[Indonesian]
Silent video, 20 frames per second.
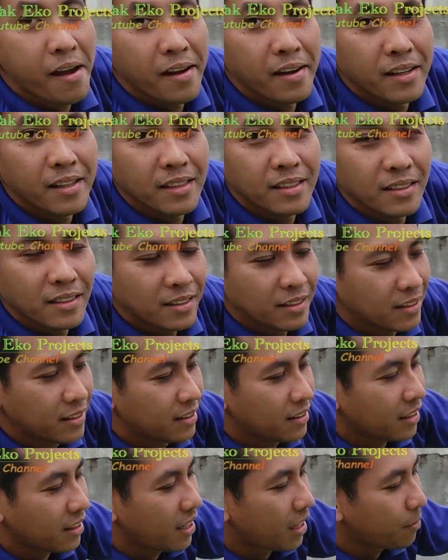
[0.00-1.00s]
Nah,
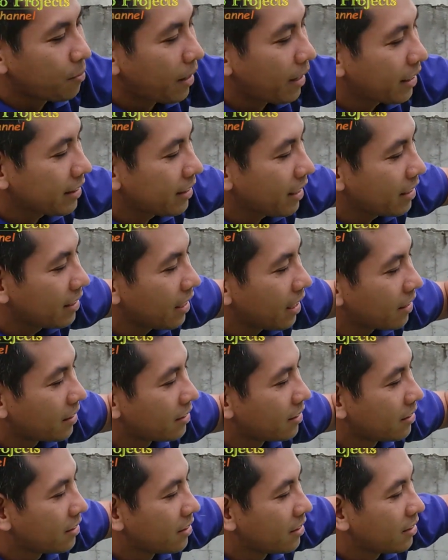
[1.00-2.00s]
segar banget kan ya?
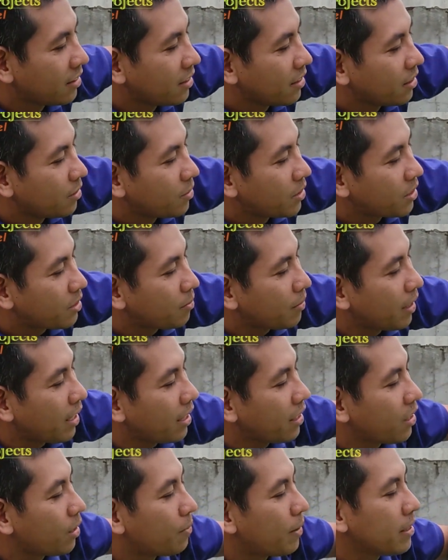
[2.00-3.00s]

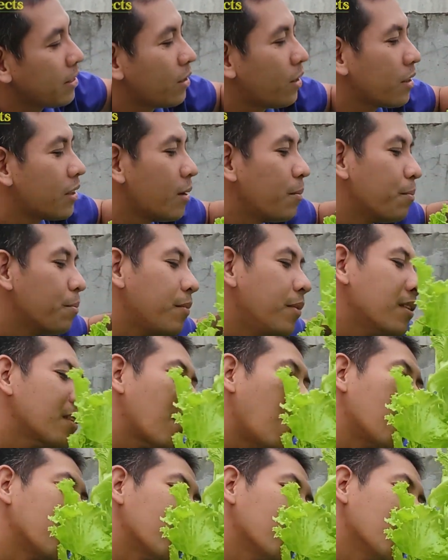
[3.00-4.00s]
Bismillahirrahmanirrahim.
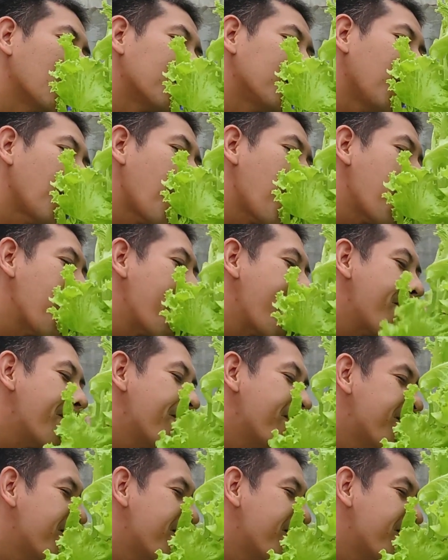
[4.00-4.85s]
Bisa langsung diketik ini.